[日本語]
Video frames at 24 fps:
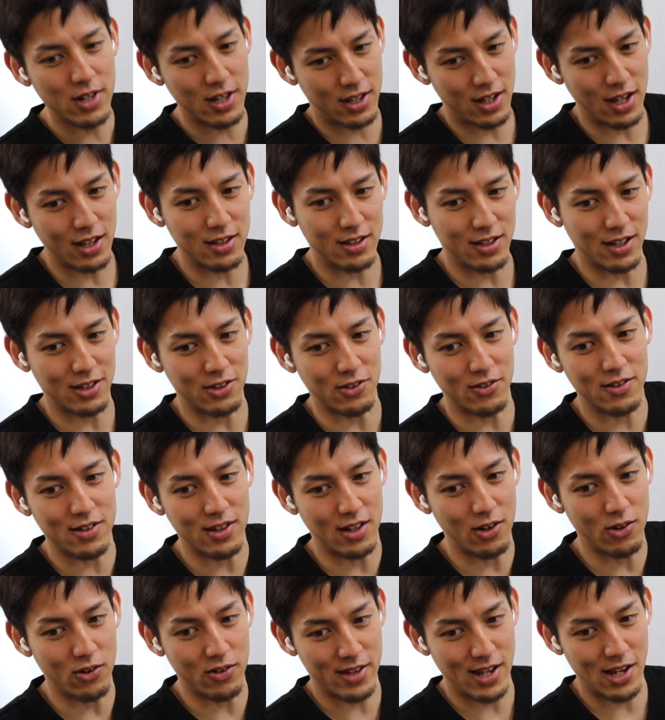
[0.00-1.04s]
らい蹴ってたって言って
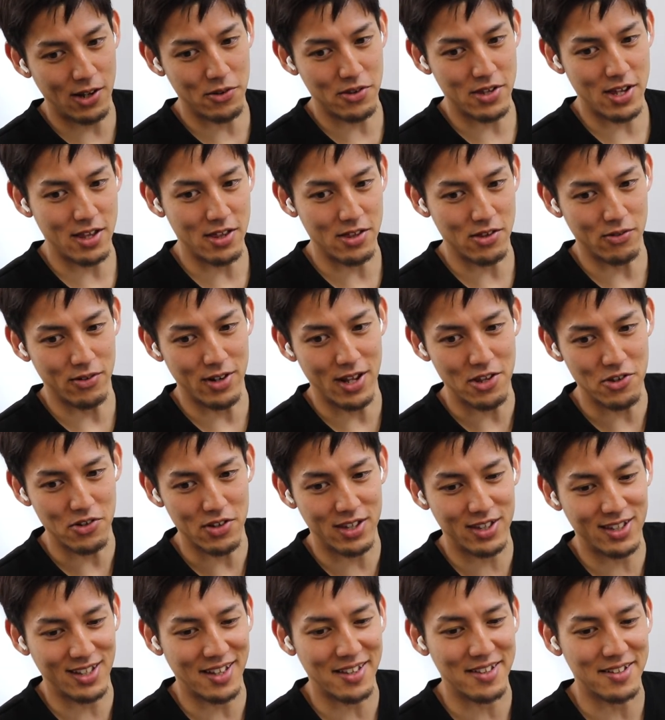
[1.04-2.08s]
たよ、このサイドチェンジの練習
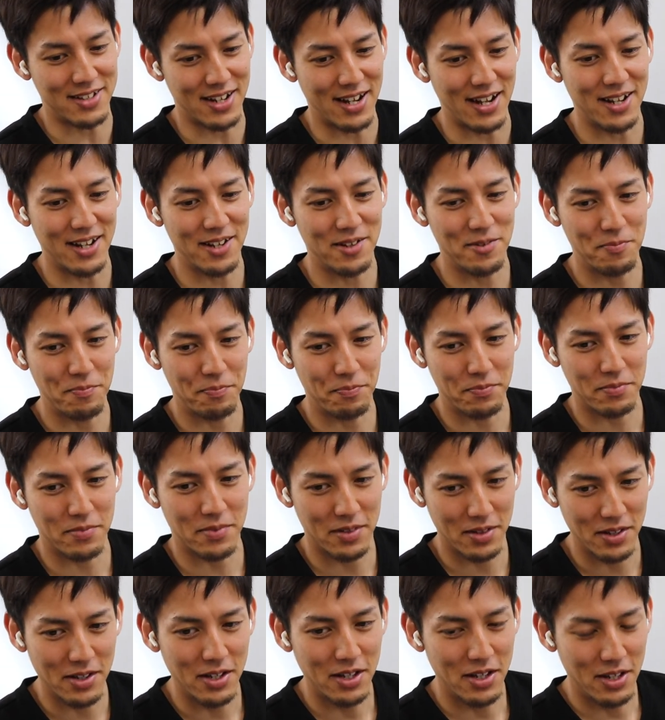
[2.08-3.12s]
ひたす
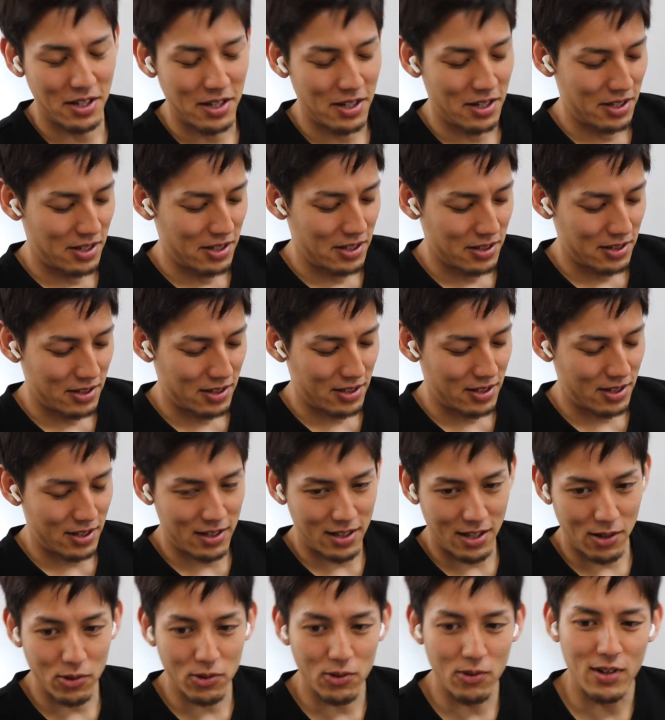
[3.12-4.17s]

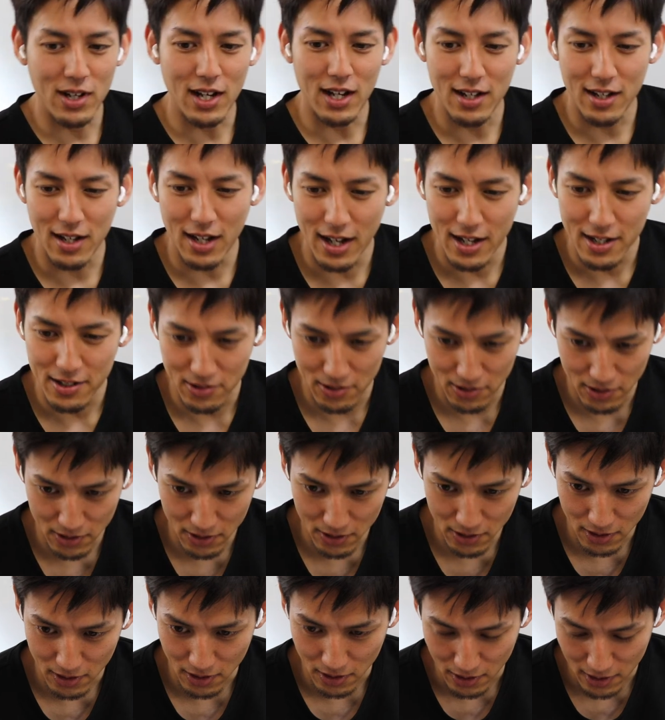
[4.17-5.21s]
ら。ってことを考える
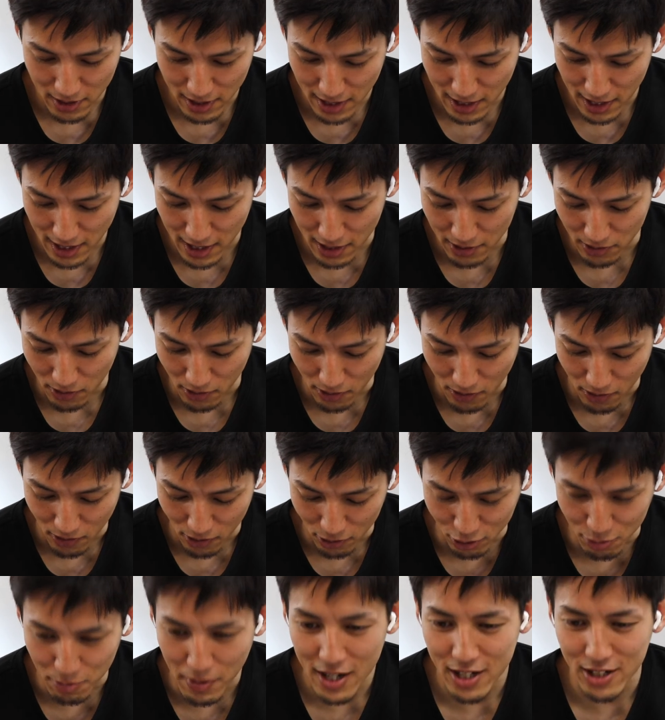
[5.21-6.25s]
と
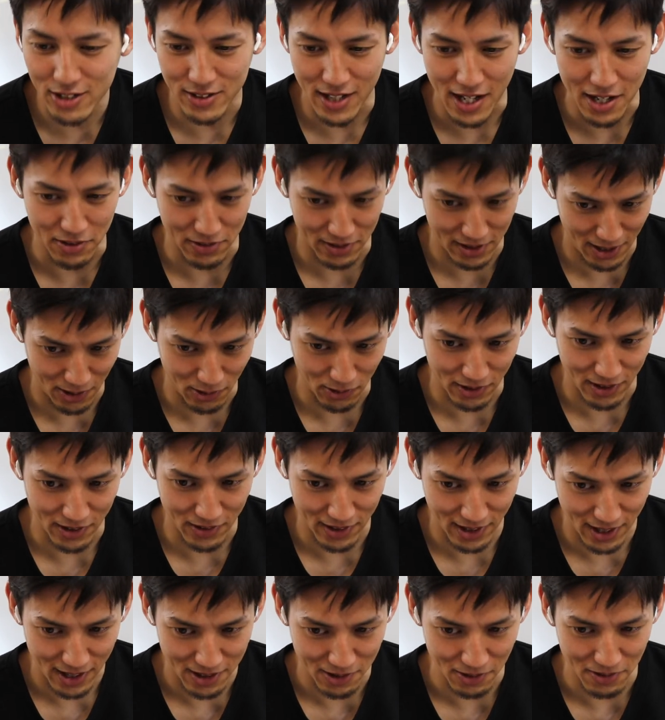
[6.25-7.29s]
上手くなるってことだよ
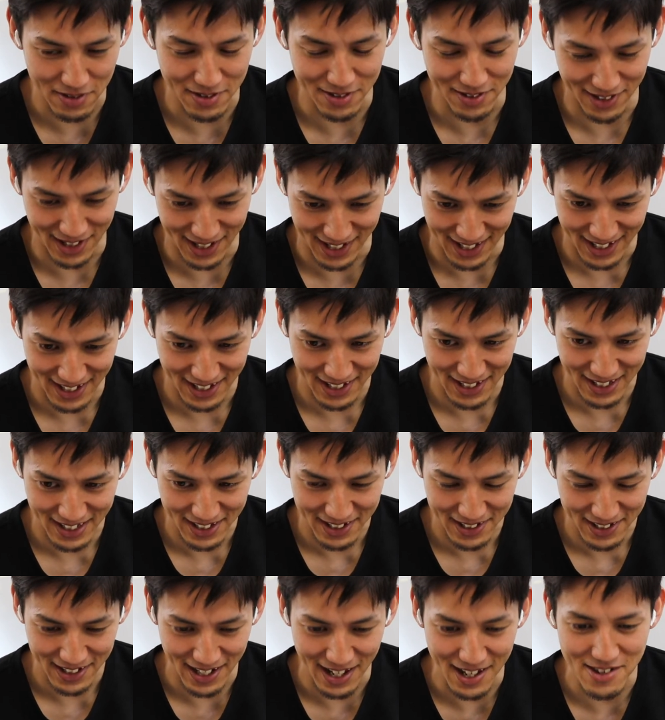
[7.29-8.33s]
ね、要するに
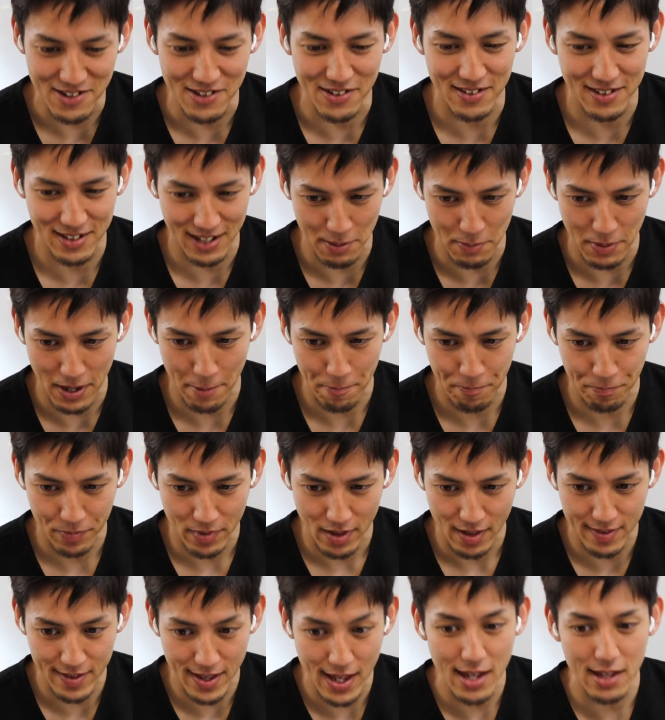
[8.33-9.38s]
練習すれば。
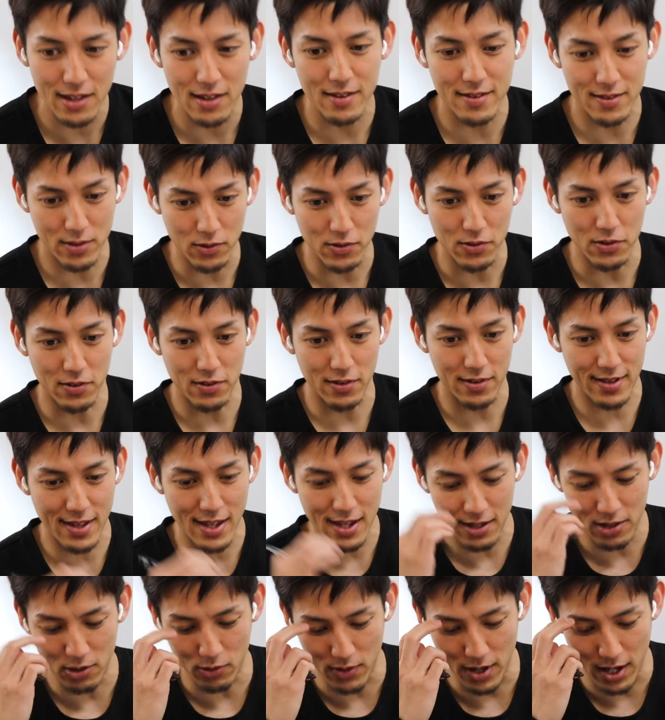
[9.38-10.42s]
そう
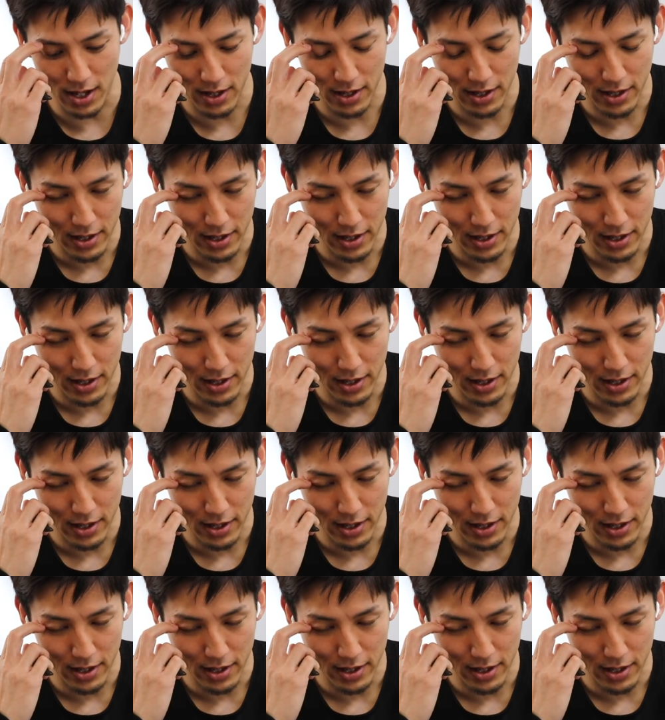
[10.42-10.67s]
精度は。